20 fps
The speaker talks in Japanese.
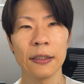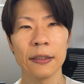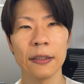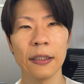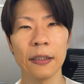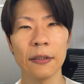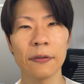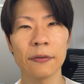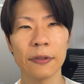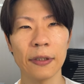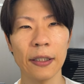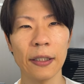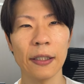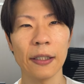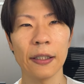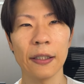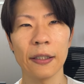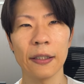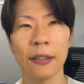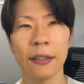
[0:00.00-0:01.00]
なの
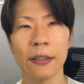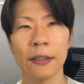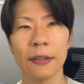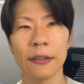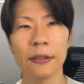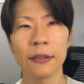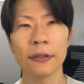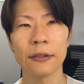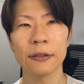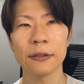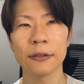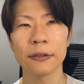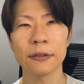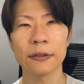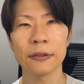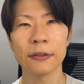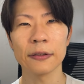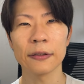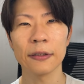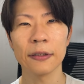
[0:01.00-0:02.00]
で、
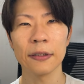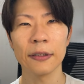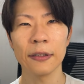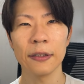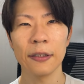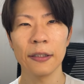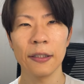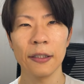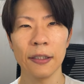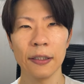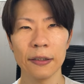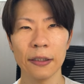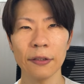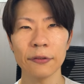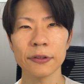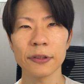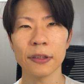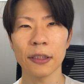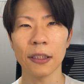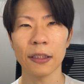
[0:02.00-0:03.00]
下手
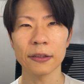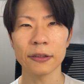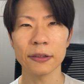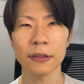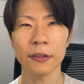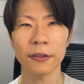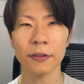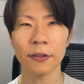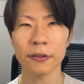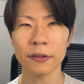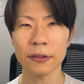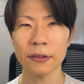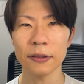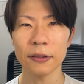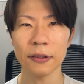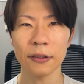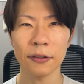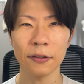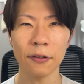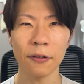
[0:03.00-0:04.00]
をしたらずっと
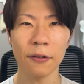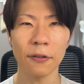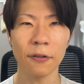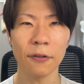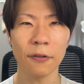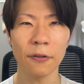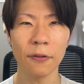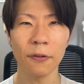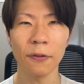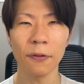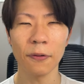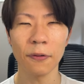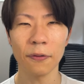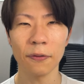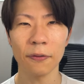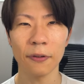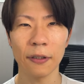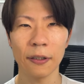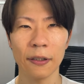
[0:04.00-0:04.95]
ずっと、こう、